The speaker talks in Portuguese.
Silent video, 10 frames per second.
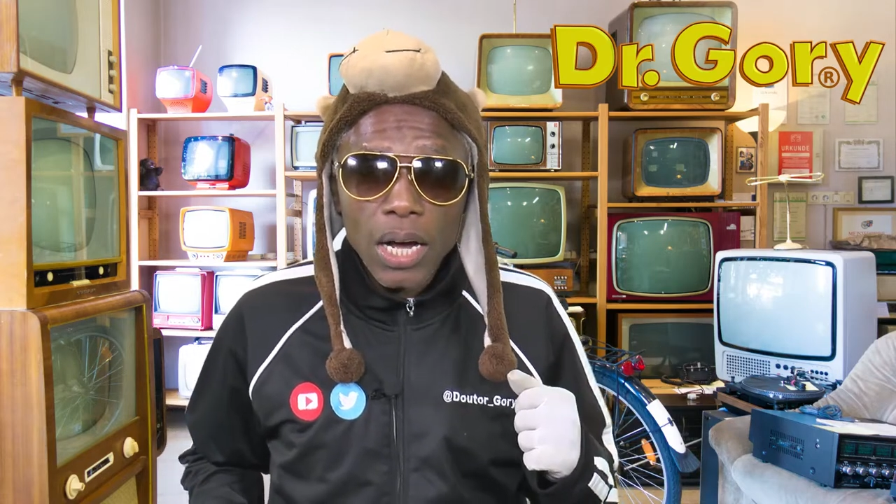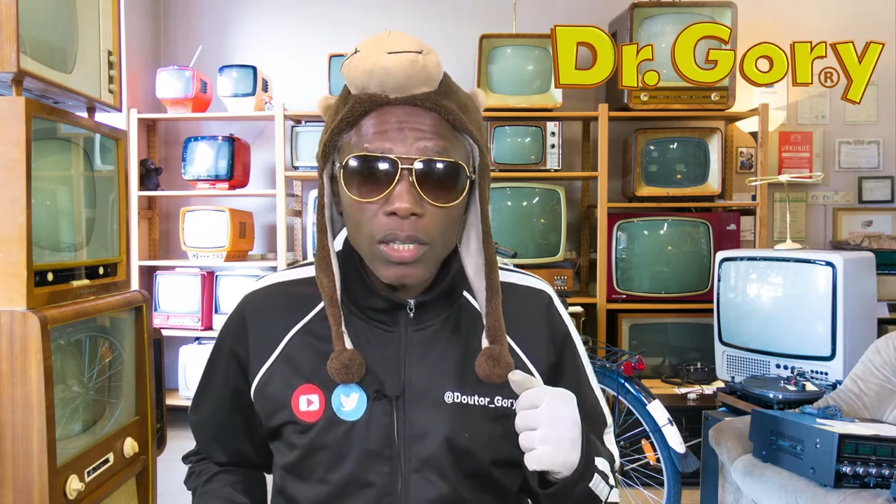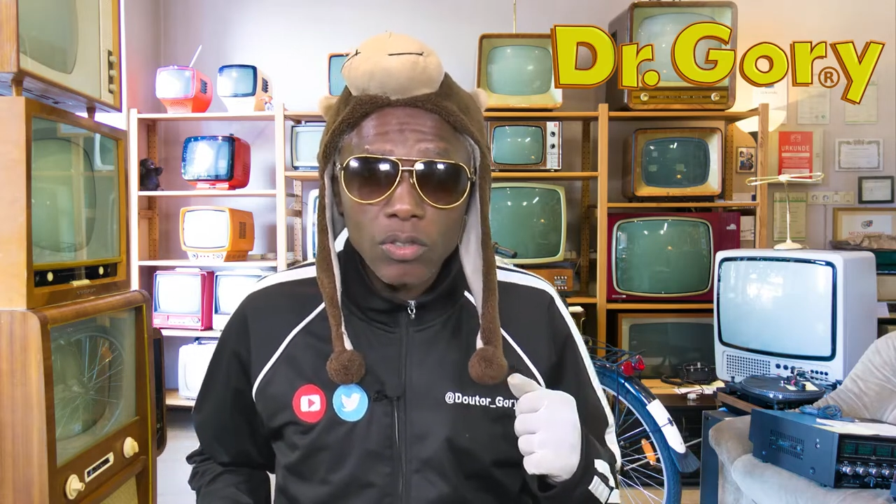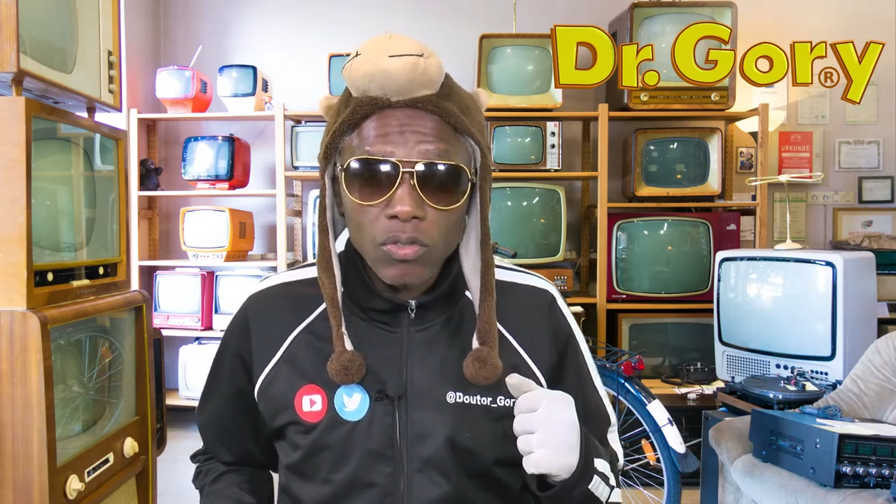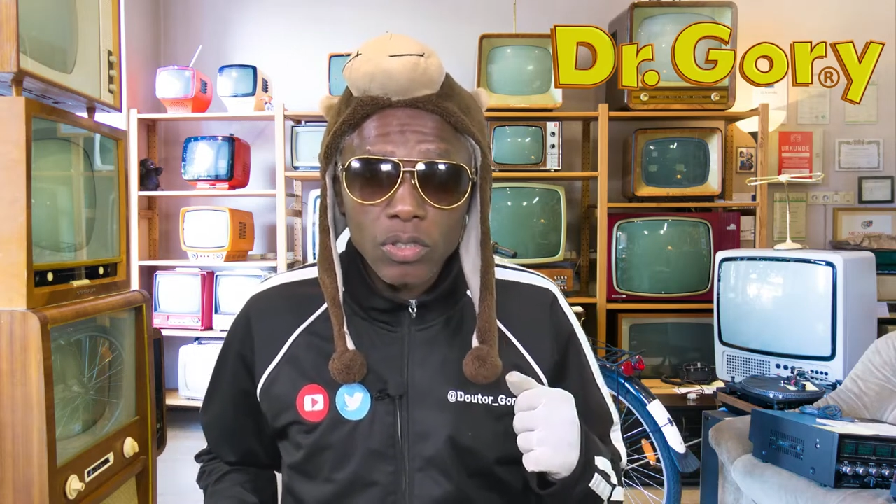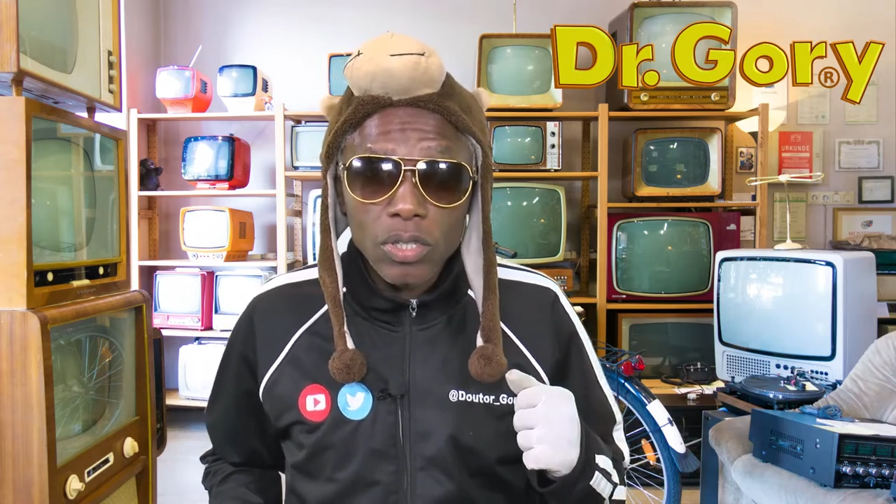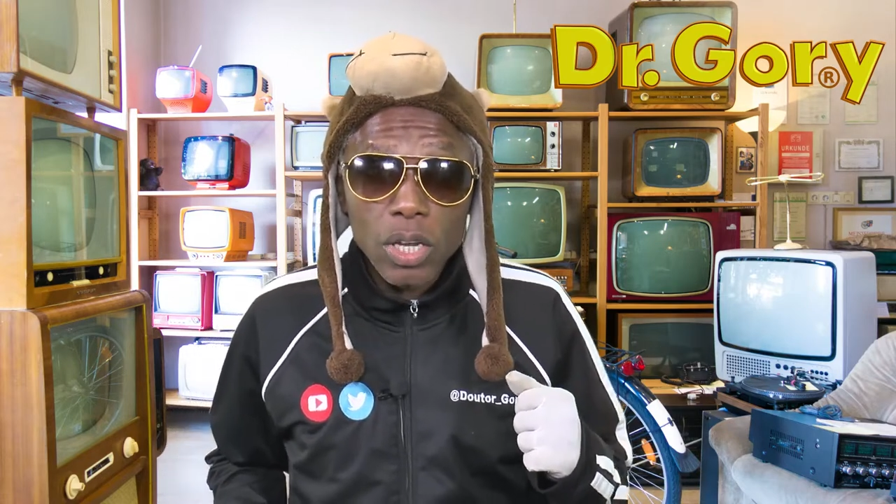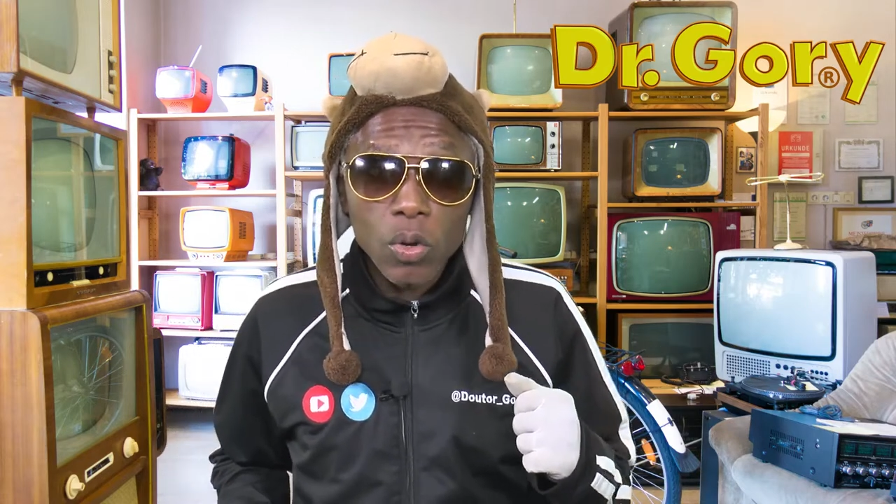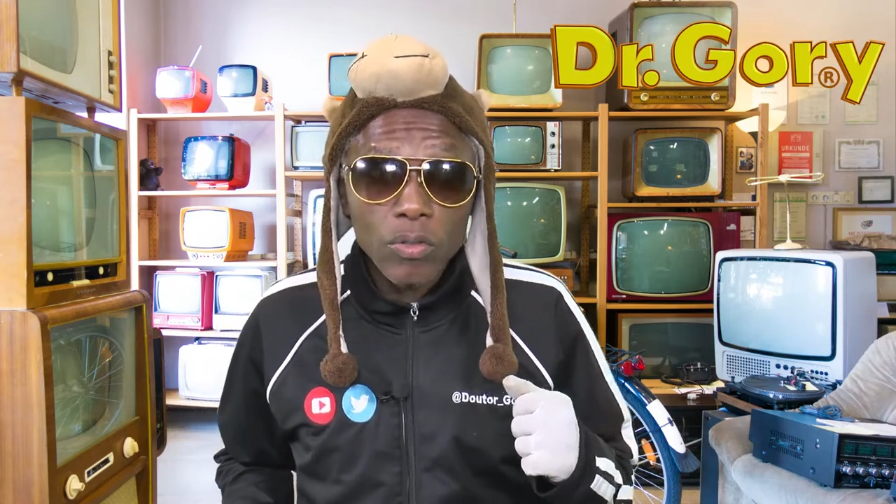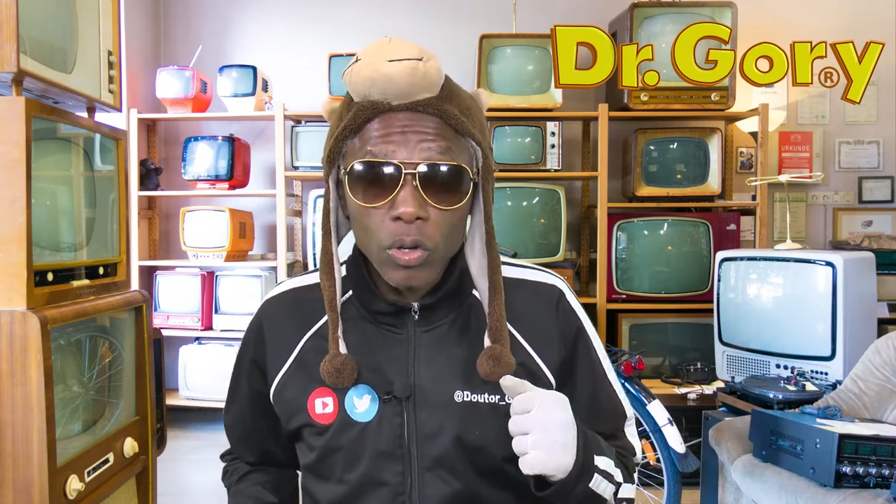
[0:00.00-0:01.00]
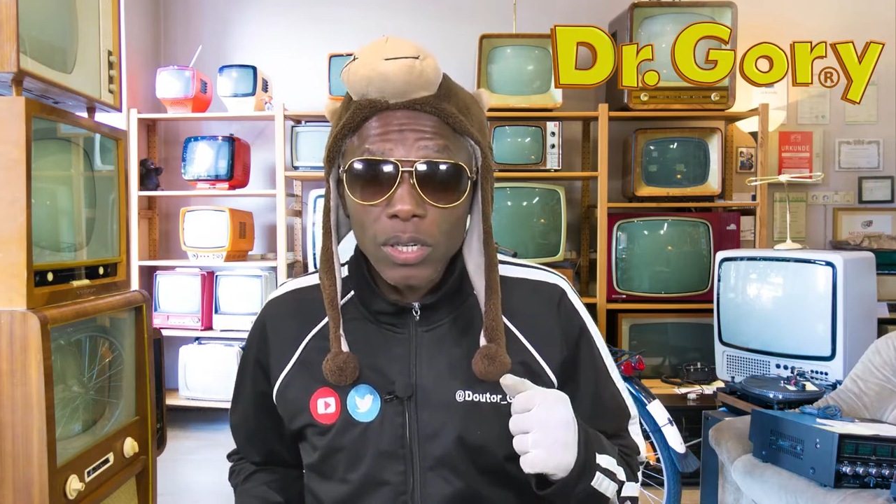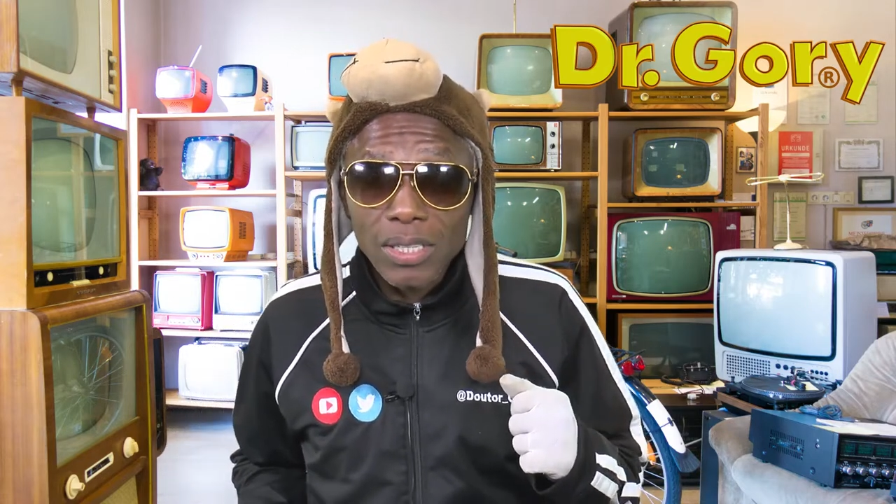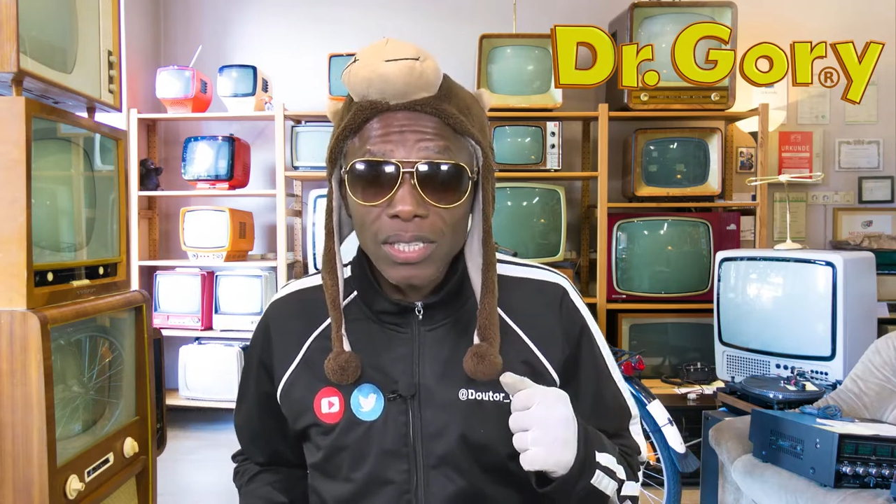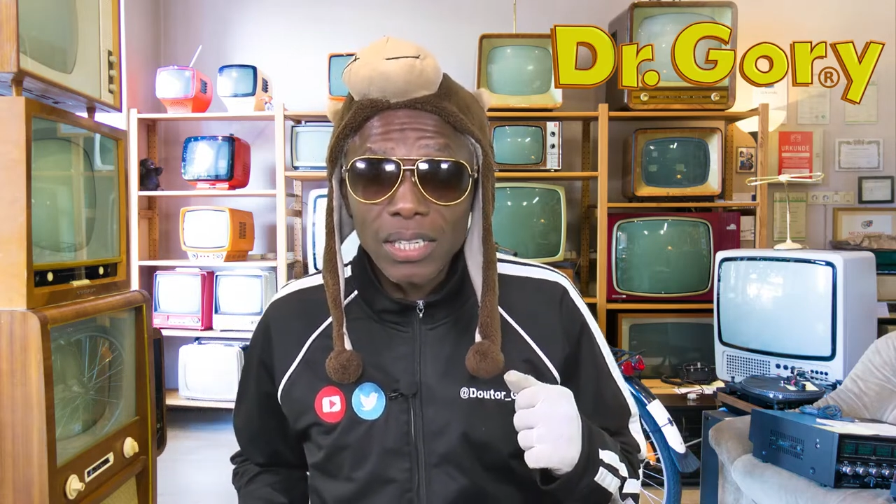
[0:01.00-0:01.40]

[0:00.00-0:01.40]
às 19 horas